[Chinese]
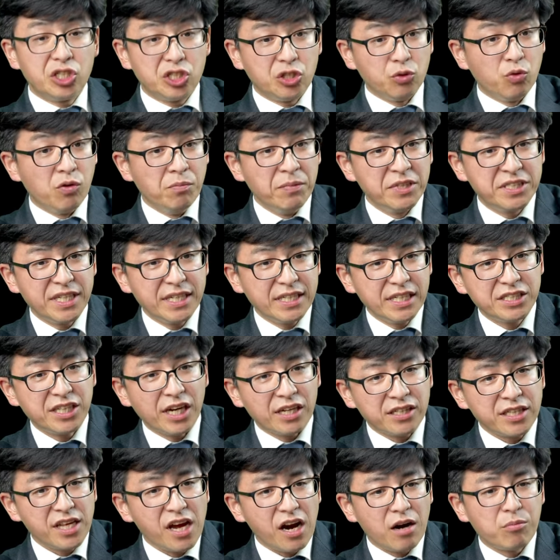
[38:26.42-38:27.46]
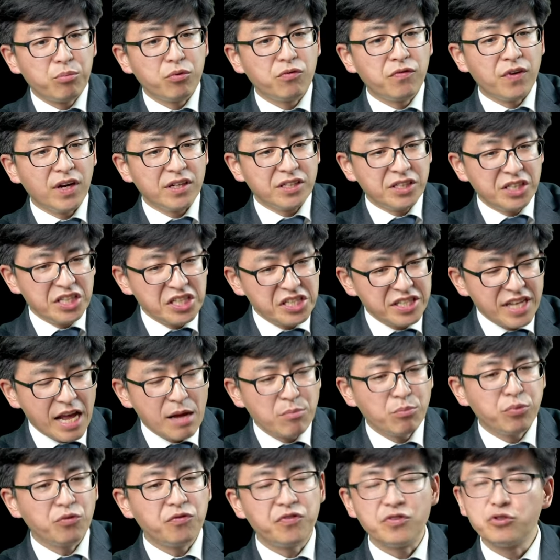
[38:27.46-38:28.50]
我们现在讲第二部分，第
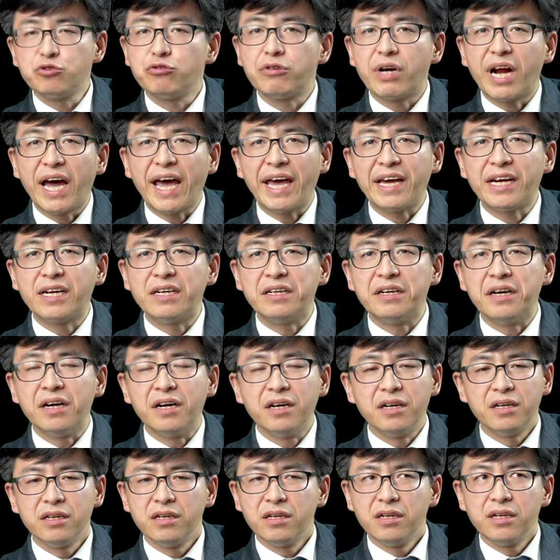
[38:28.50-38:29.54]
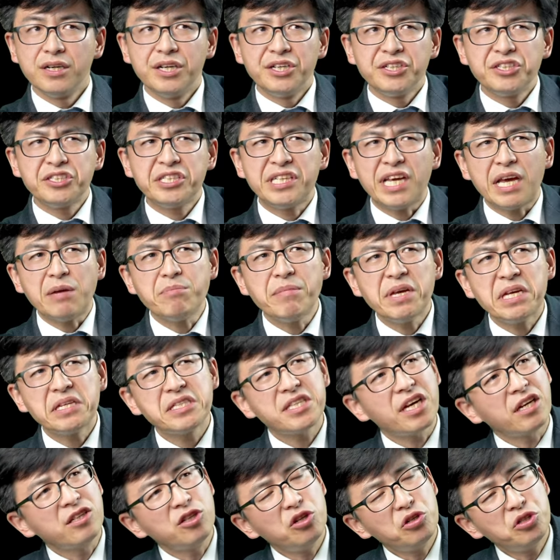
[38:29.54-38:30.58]
三部分就是哀歌。前面
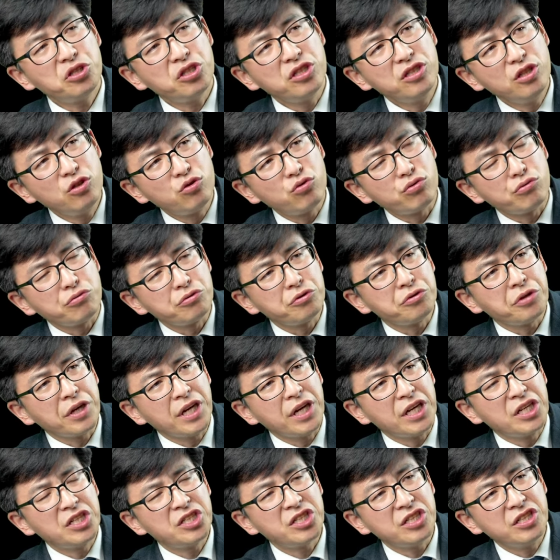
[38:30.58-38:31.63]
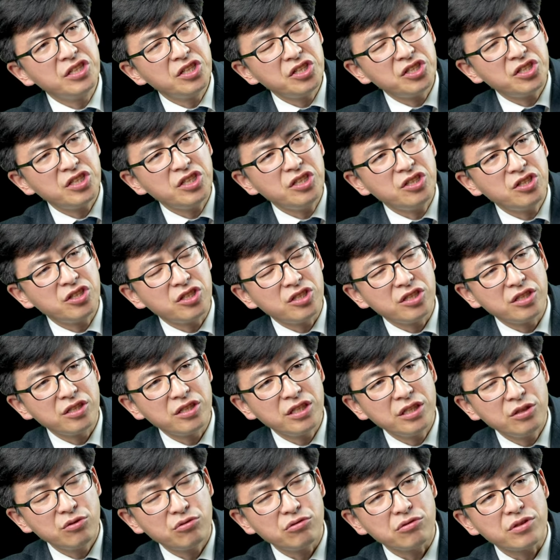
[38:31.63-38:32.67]
讲到神的主权、神的信实、
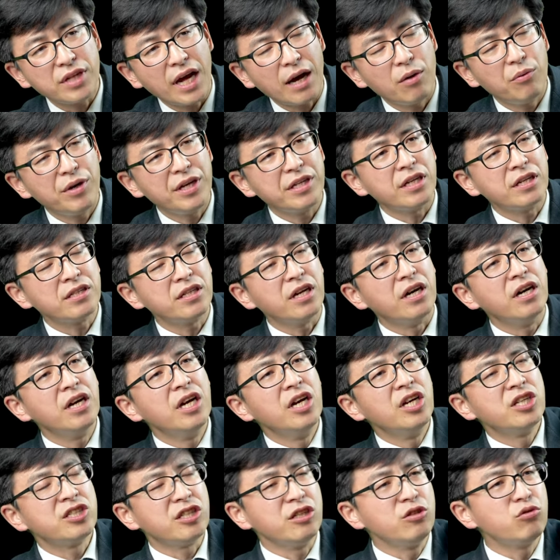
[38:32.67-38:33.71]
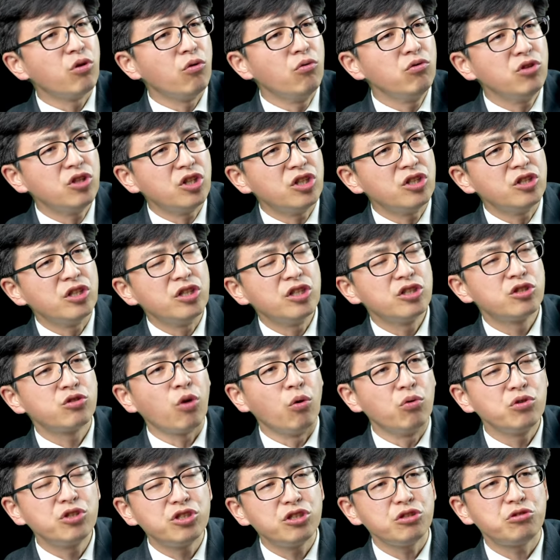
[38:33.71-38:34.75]
应许大卫等等，神统治
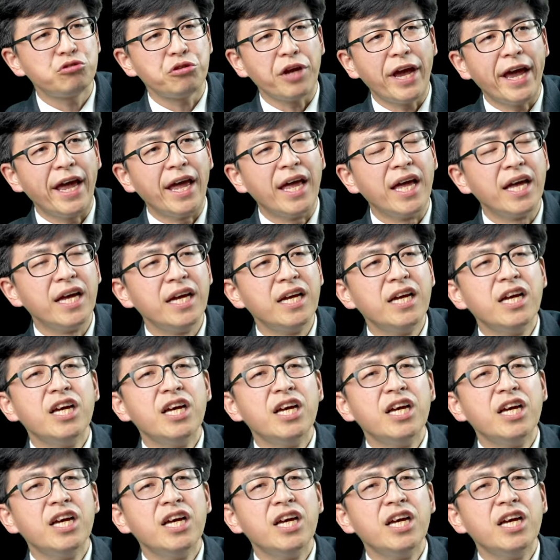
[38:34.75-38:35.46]
统治权，